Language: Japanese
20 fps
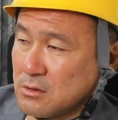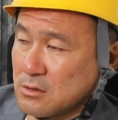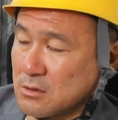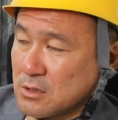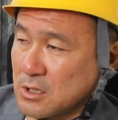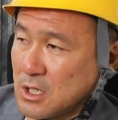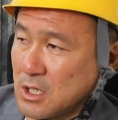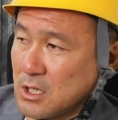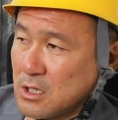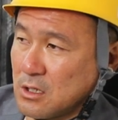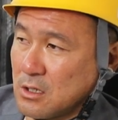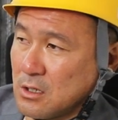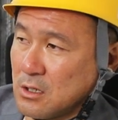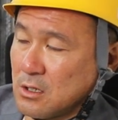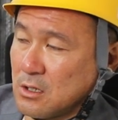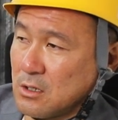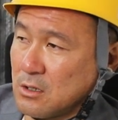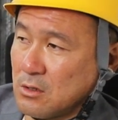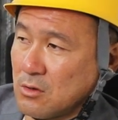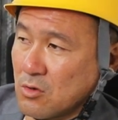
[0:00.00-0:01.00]
うん、で
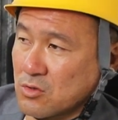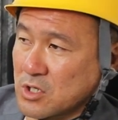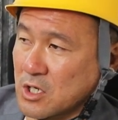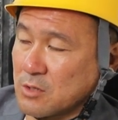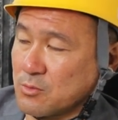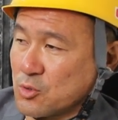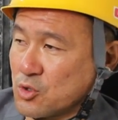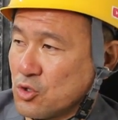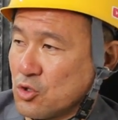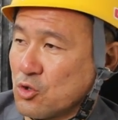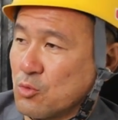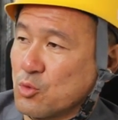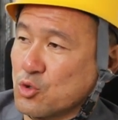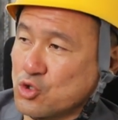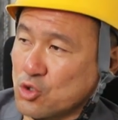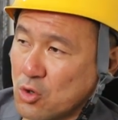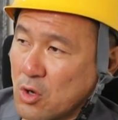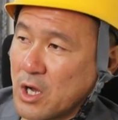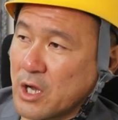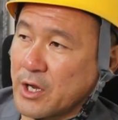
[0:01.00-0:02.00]
奥さんにも給料も
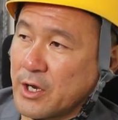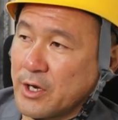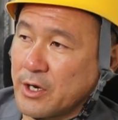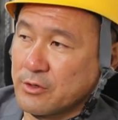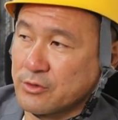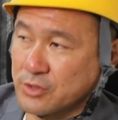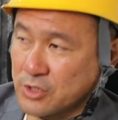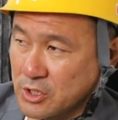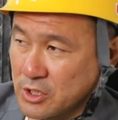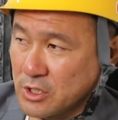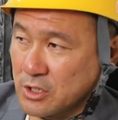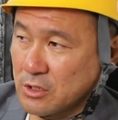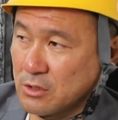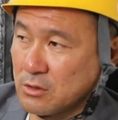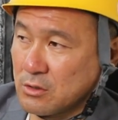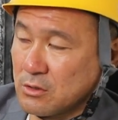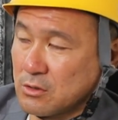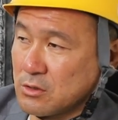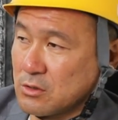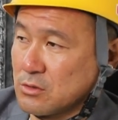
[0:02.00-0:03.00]
ちろん上げれるし、
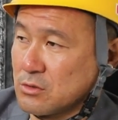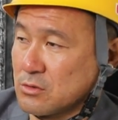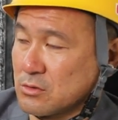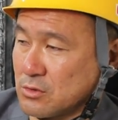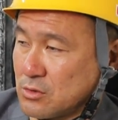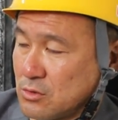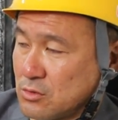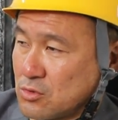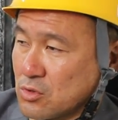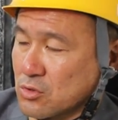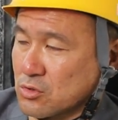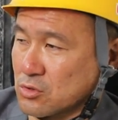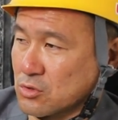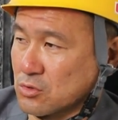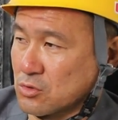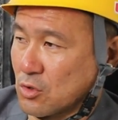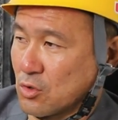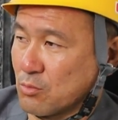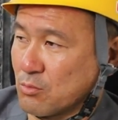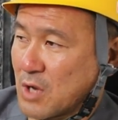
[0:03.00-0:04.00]
うん、そうす
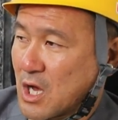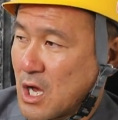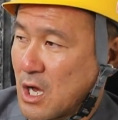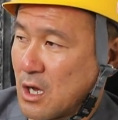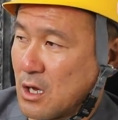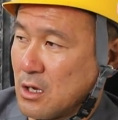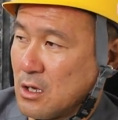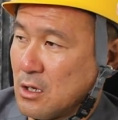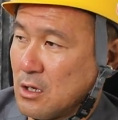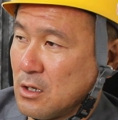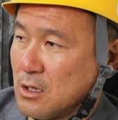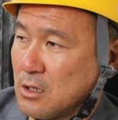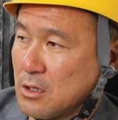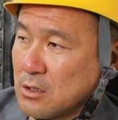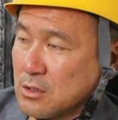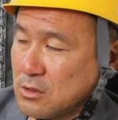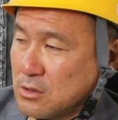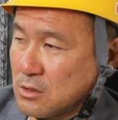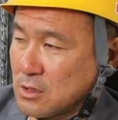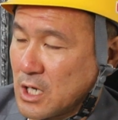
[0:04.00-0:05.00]
るとまあ
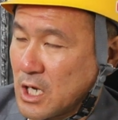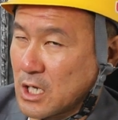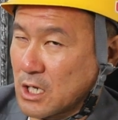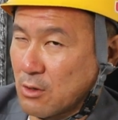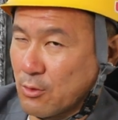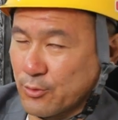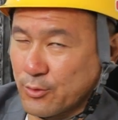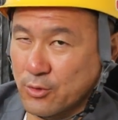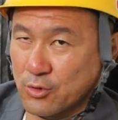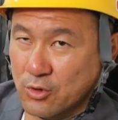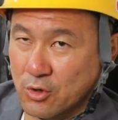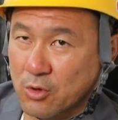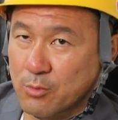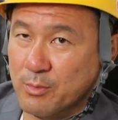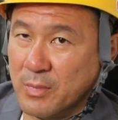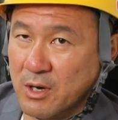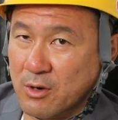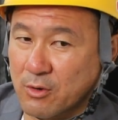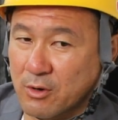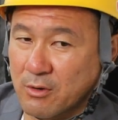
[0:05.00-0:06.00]
グレーなこと言うよ、
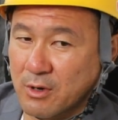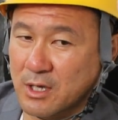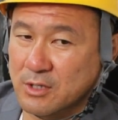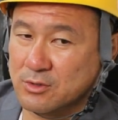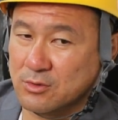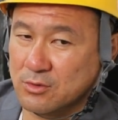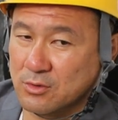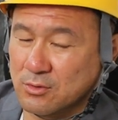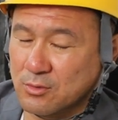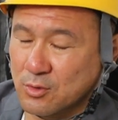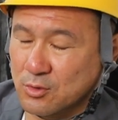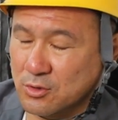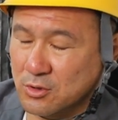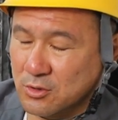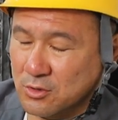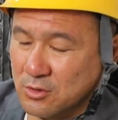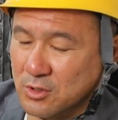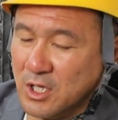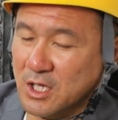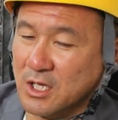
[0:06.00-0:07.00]
まあ、これはちょっと本当
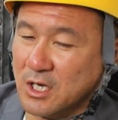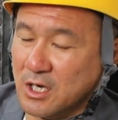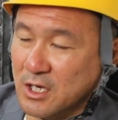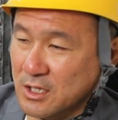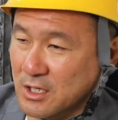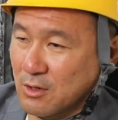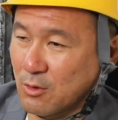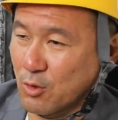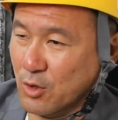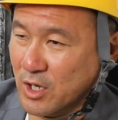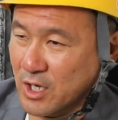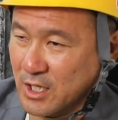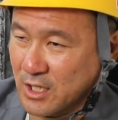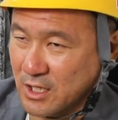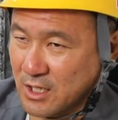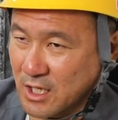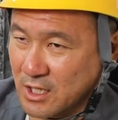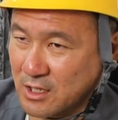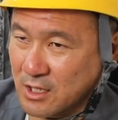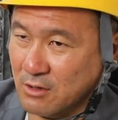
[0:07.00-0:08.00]
にグレーだからね俺が
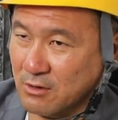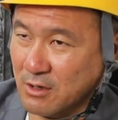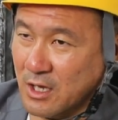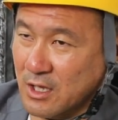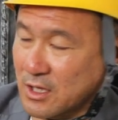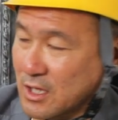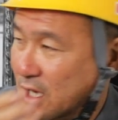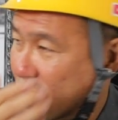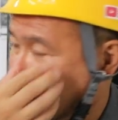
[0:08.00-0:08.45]
やってるかやって